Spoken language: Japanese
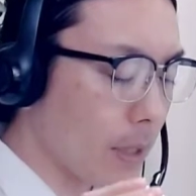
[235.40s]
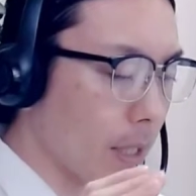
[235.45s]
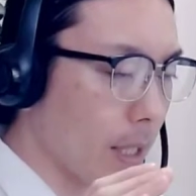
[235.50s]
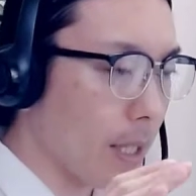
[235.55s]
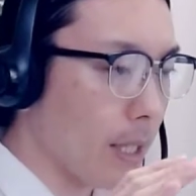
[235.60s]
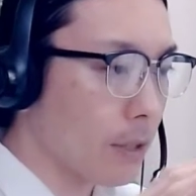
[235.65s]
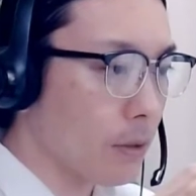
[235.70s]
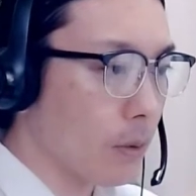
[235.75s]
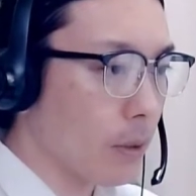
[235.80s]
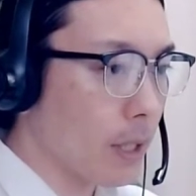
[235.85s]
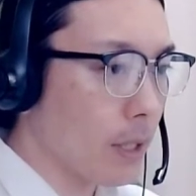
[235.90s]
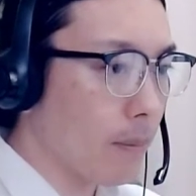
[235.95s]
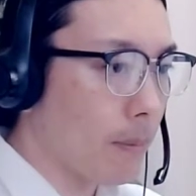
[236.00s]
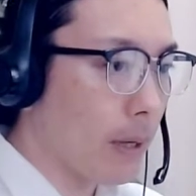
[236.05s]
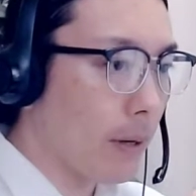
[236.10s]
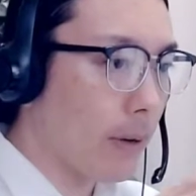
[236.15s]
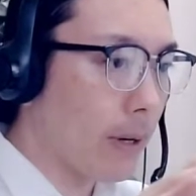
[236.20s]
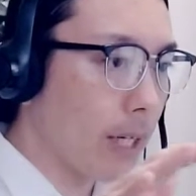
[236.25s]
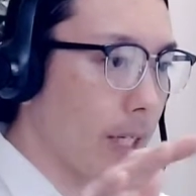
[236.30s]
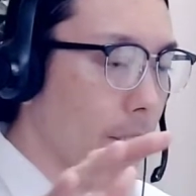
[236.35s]
えそういった
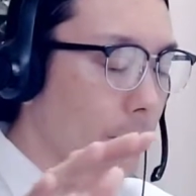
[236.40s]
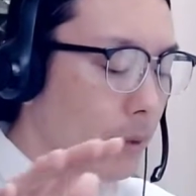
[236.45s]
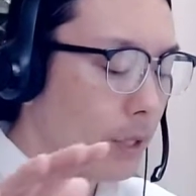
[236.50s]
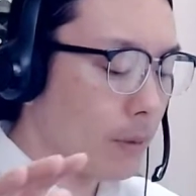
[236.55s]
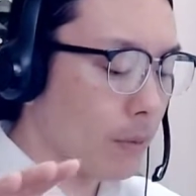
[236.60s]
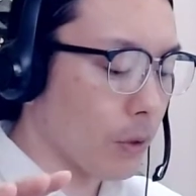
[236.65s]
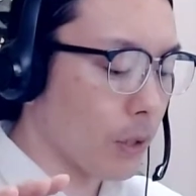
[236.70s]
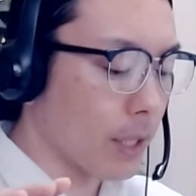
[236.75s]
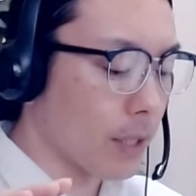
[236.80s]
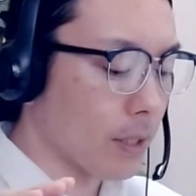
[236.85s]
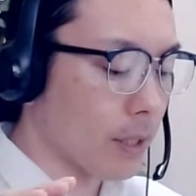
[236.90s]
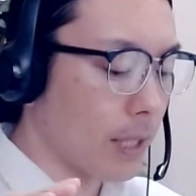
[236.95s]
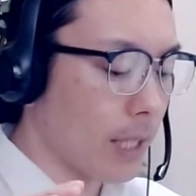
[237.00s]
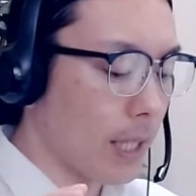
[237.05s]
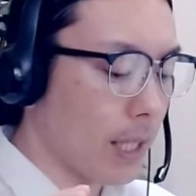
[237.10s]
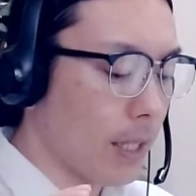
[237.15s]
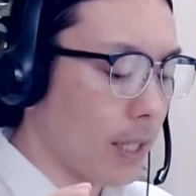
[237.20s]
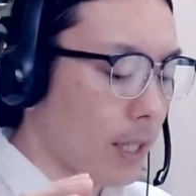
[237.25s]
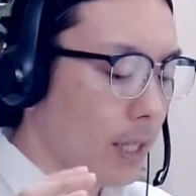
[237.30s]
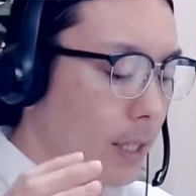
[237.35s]
周りよりもです
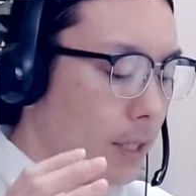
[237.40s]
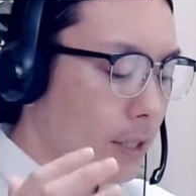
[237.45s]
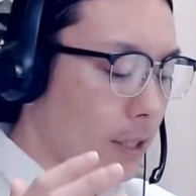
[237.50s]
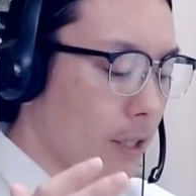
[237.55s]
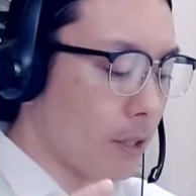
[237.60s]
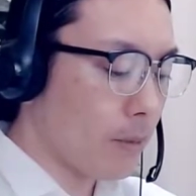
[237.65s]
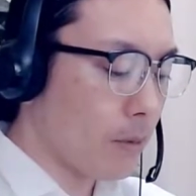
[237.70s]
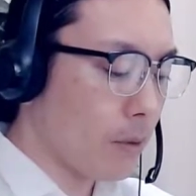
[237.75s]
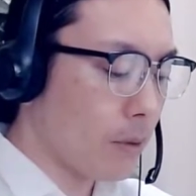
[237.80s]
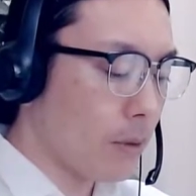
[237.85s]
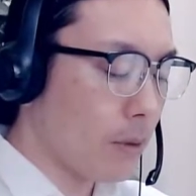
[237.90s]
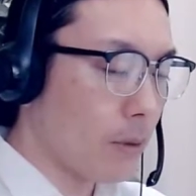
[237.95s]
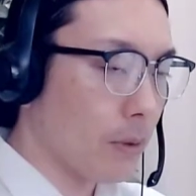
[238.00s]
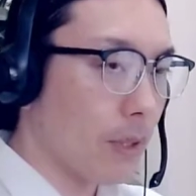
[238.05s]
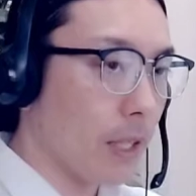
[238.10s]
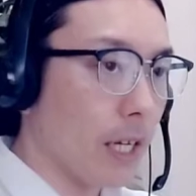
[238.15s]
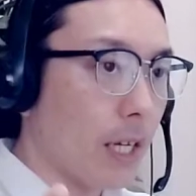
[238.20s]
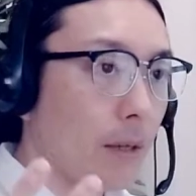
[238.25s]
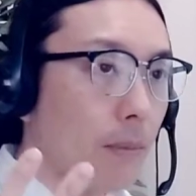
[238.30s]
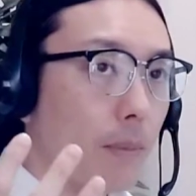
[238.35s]
ね、自分の
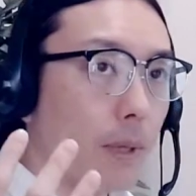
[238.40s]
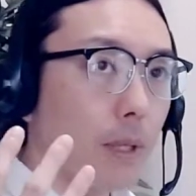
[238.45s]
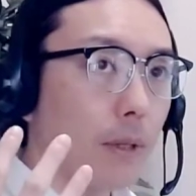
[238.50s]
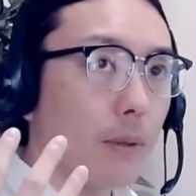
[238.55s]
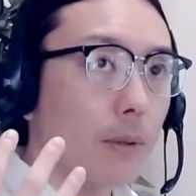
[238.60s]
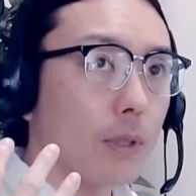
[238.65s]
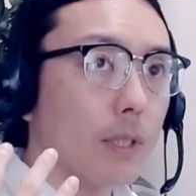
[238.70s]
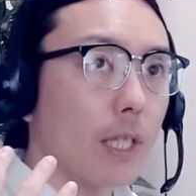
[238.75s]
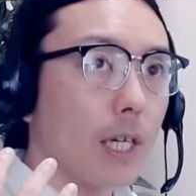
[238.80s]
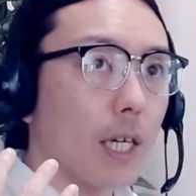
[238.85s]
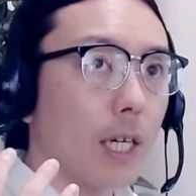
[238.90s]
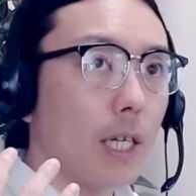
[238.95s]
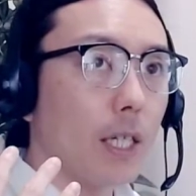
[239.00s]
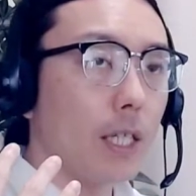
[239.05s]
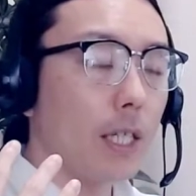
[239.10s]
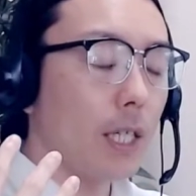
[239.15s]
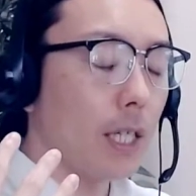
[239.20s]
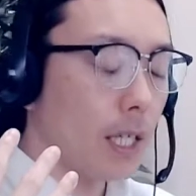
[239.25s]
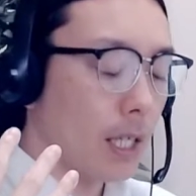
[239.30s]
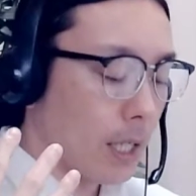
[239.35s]
内面の世界
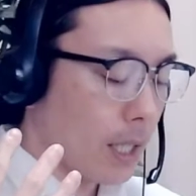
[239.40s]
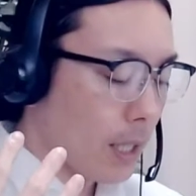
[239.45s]
に